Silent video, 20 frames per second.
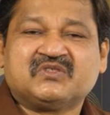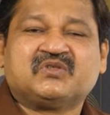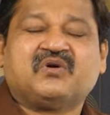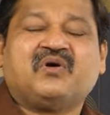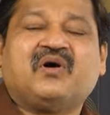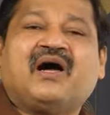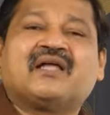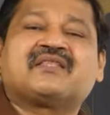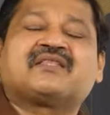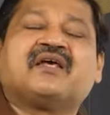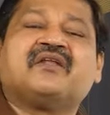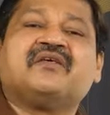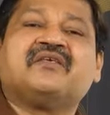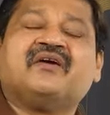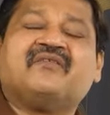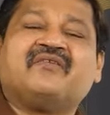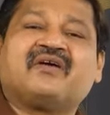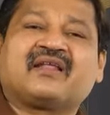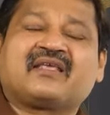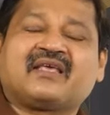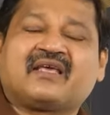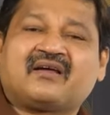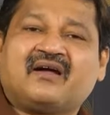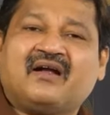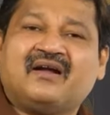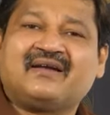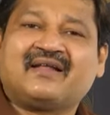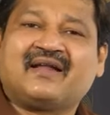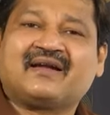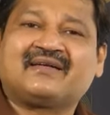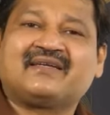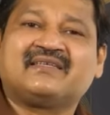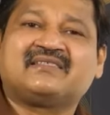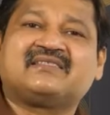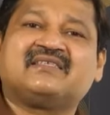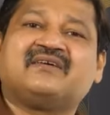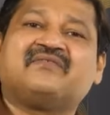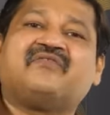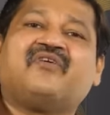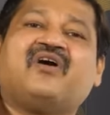సో అతను ఎవరికి కాంట్రాక్ట్
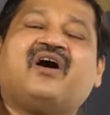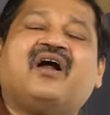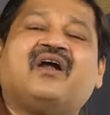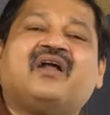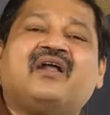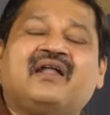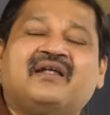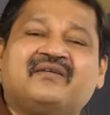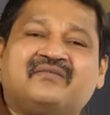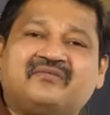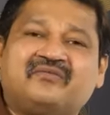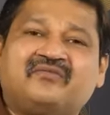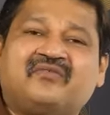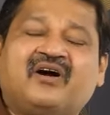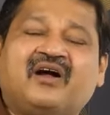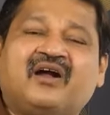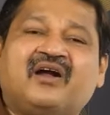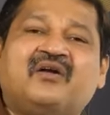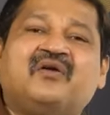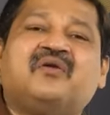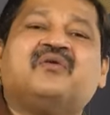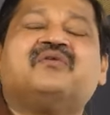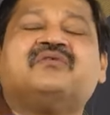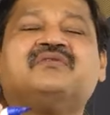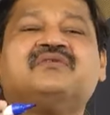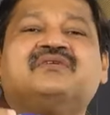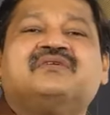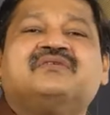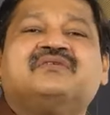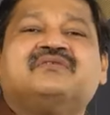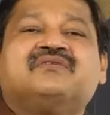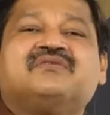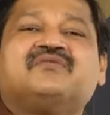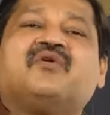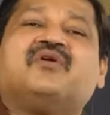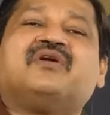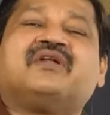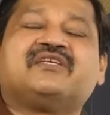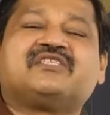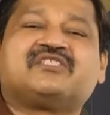ఇస్తే వాళ్ళ వాళ్ళు
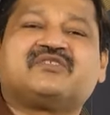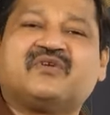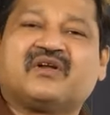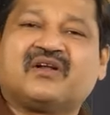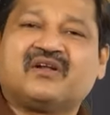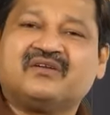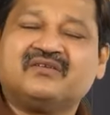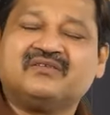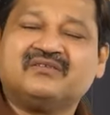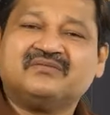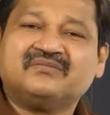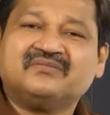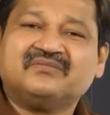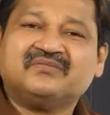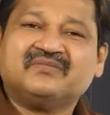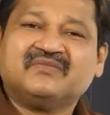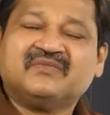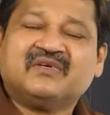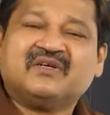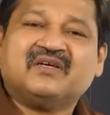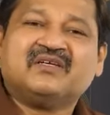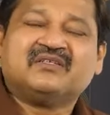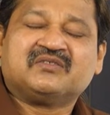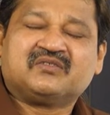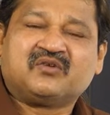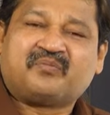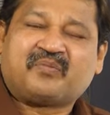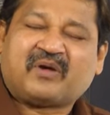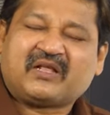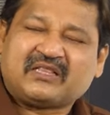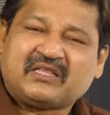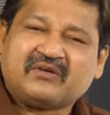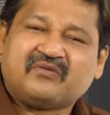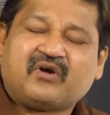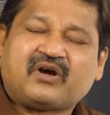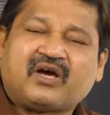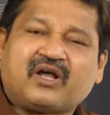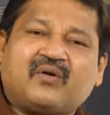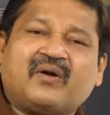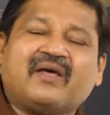కోటీశ్వరులు సో ప్రతి
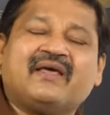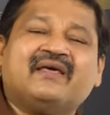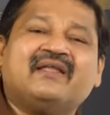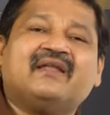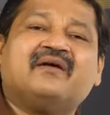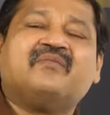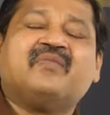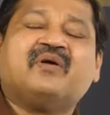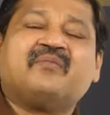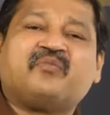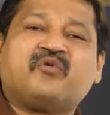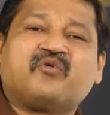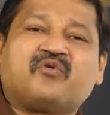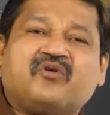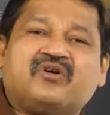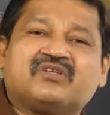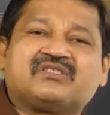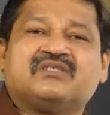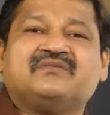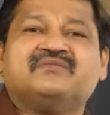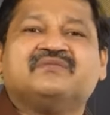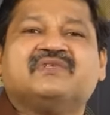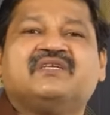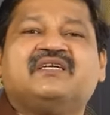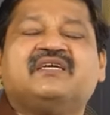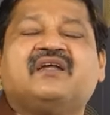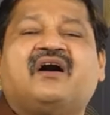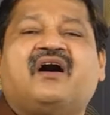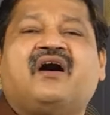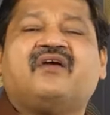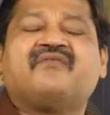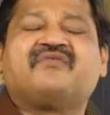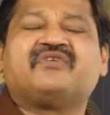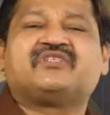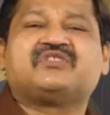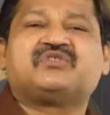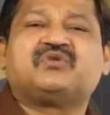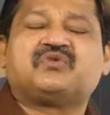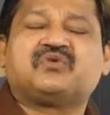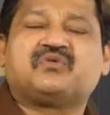ఒక్కరు కూడా ఈయన మెప్పు కోసం ఈయన
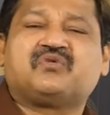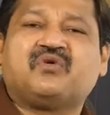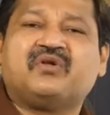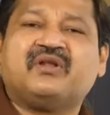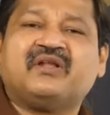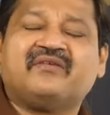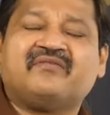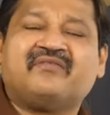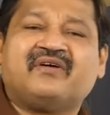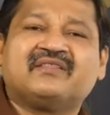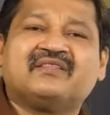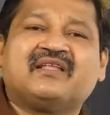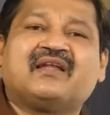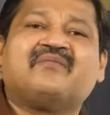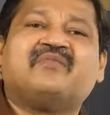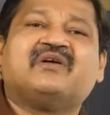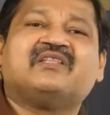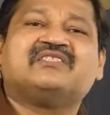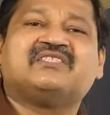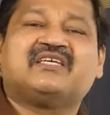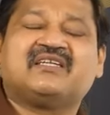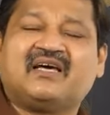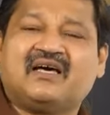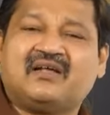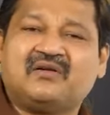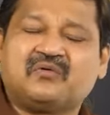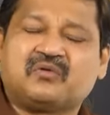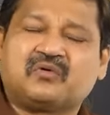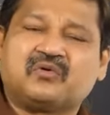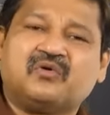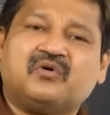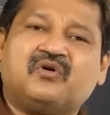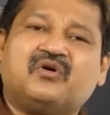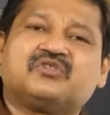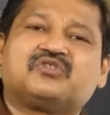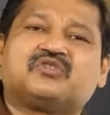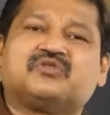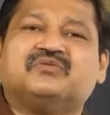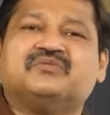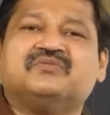ఆఫీస్ చుట్టూ కొన్ని వందల మంది జనాలు
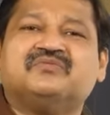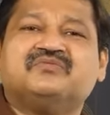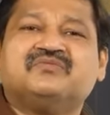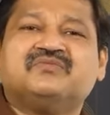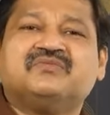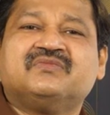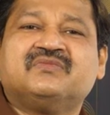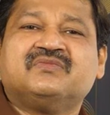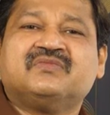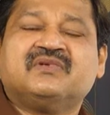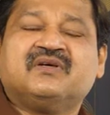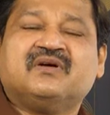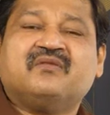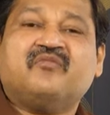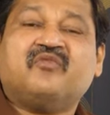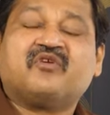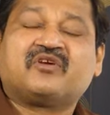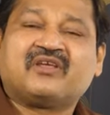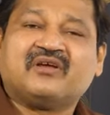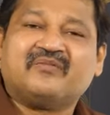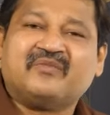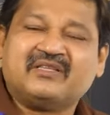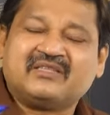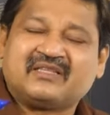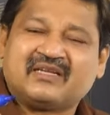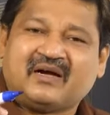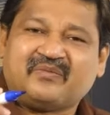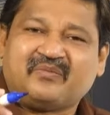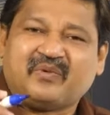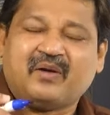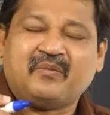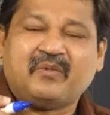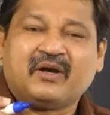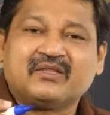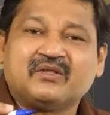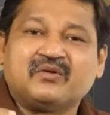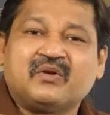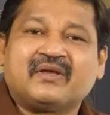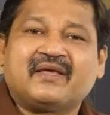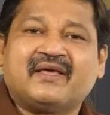రోజు ముఖ్యమంత్రి
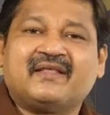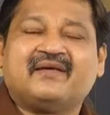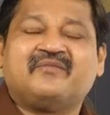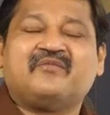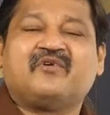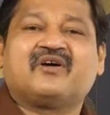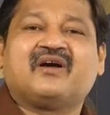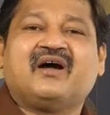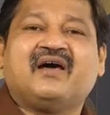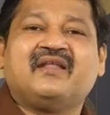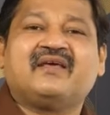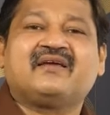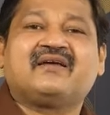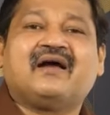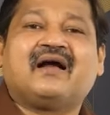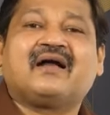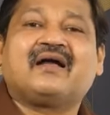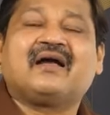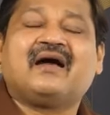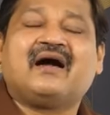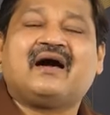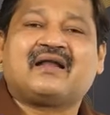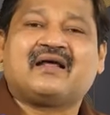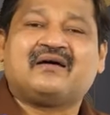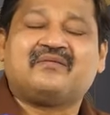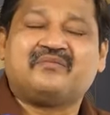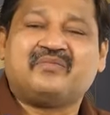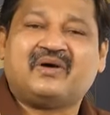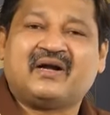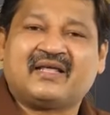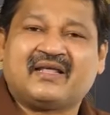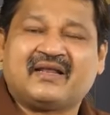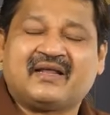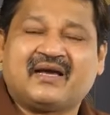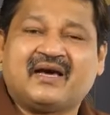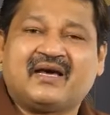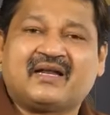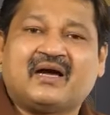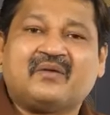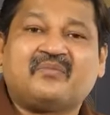అపాయింట్మెంట్ దొరికేదేమో కానీ గంగారాం బడేరే
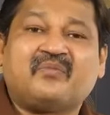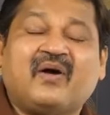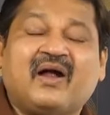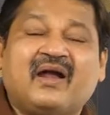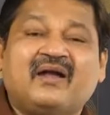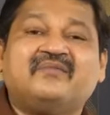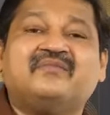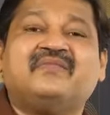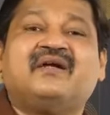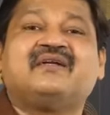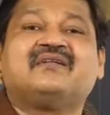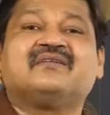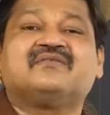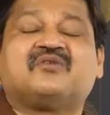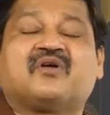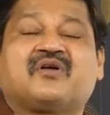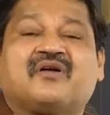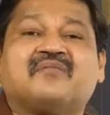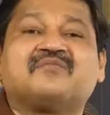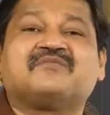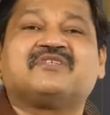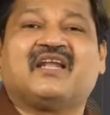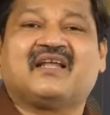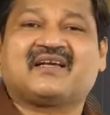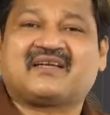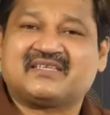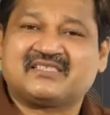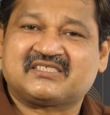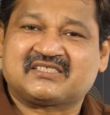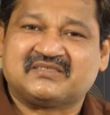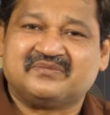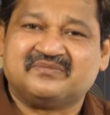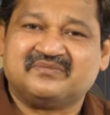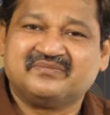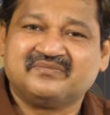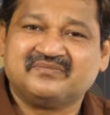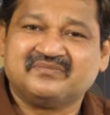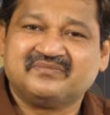గారు అపాయింట్మెంట్ దొరకడం చాలా కష్టం